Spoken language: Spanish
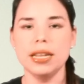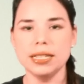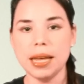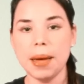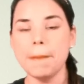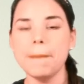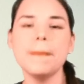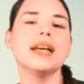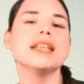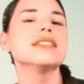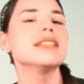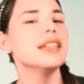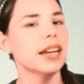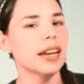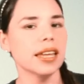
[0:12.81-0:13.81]
les da
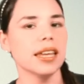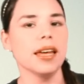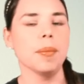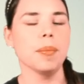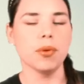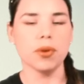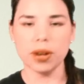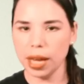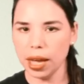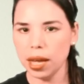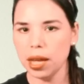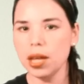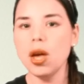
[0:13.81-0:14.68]
más energía. ¿Por qué?